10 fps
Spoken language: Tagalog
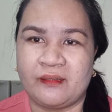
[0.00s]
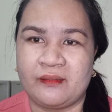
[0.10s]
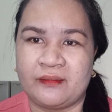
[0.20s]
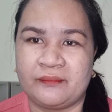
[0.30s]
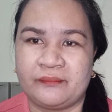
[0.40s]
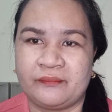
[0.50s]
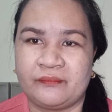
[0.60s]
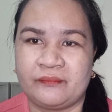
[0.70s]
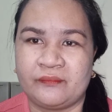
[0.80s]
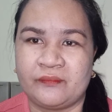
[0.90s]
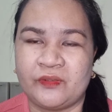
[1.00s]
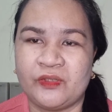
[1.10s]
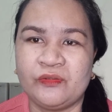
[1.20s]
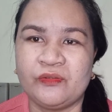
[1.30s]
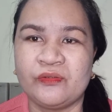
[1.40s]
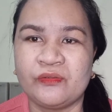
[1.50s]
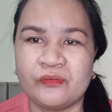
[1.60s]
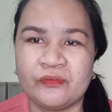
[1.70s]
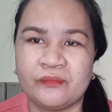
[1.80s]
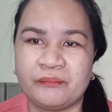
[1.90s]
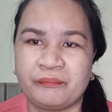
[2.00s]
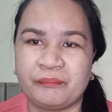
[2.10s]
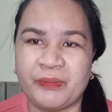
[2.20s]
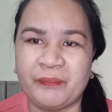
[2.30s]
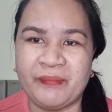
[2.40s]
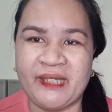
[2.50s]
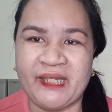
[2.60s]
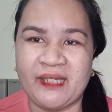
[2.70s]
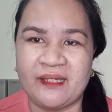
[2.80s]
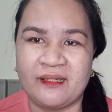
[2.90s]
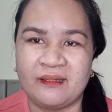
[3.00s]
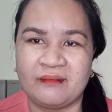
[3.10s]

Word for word: um, yung PPE,